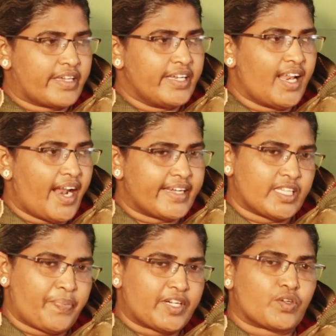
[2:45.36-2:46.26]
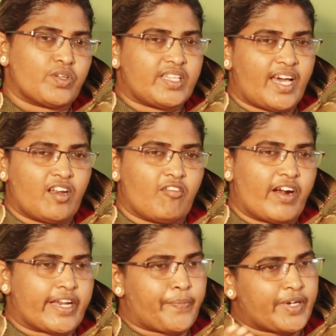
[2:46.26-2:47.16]
గిన్నె లాంటిది పెట్టుకుని దానిలో
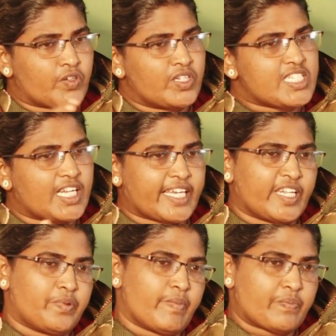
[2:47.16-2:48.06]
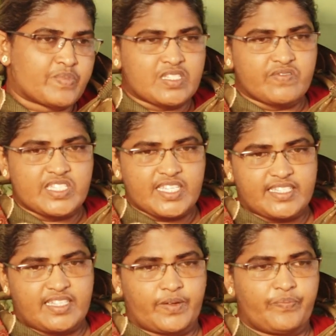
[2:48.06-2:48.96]
వాటర్ పట్టుకుని చిలకరింపు బాప్తీసం
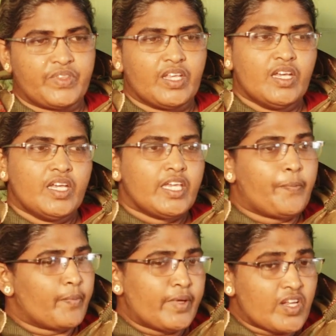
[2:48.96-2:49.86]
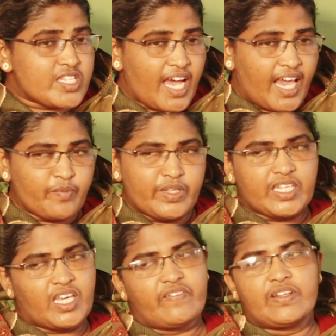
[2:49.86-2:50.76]
ఇచ్చేస్తారు ఇప్పుడు మీలో
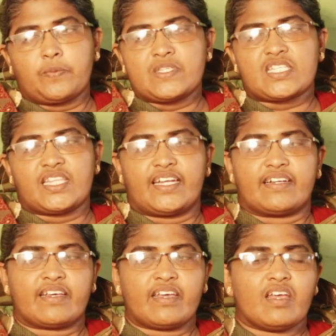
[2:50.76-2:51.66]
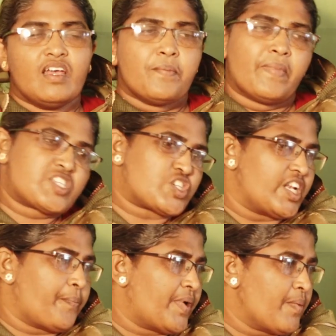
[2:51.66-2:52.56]
చాలామందికి ఏమనిపిస్తుంది అంటే మా
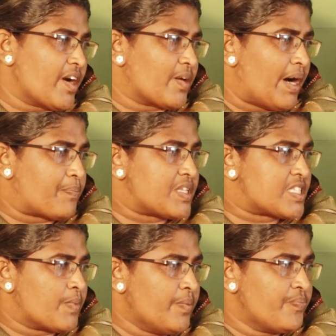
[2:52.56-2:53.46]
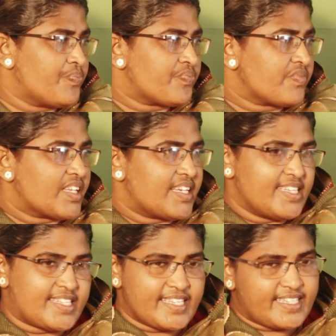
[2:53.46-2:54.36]
చిన్నప్పుడే మాకు బాప్తిస్మం
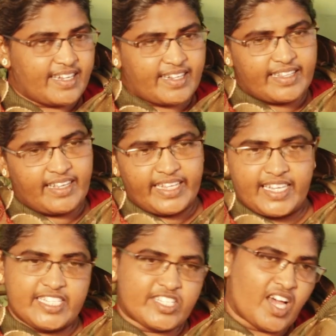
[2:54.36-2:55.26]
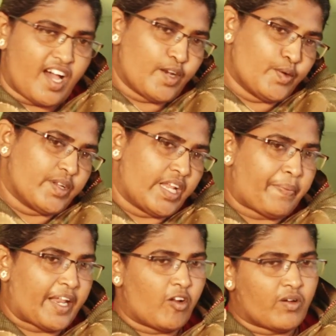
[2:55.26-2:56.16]
ఇచ్చేశారు కదా ఇంకా అది చాలు నేను
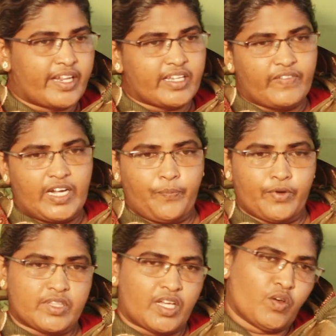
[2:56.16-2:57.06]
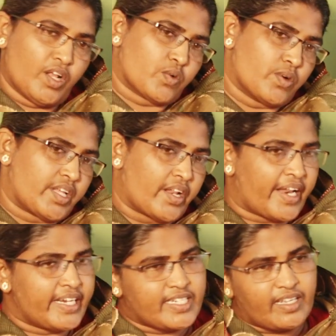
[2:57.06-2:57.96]
పరలోకానికి వెళ్ళిపోతాను అనుకుంటారు
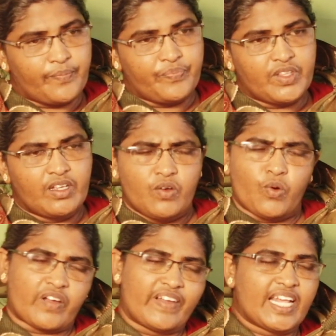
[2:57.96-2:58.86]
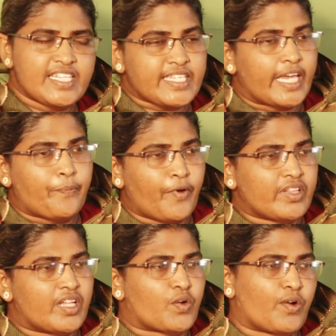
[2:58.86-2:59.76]
రైటే ఒకవేళ అది
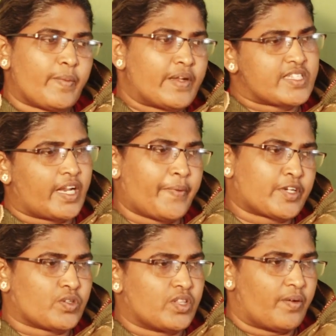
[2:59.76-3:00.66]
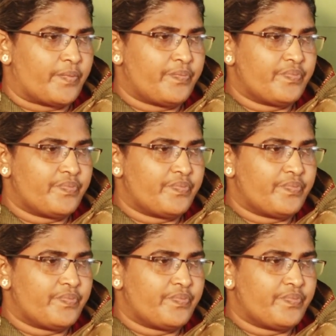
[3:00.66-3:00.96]
సరిపోయింది అనుకోండి మనం సరిపెట్టుకుందాం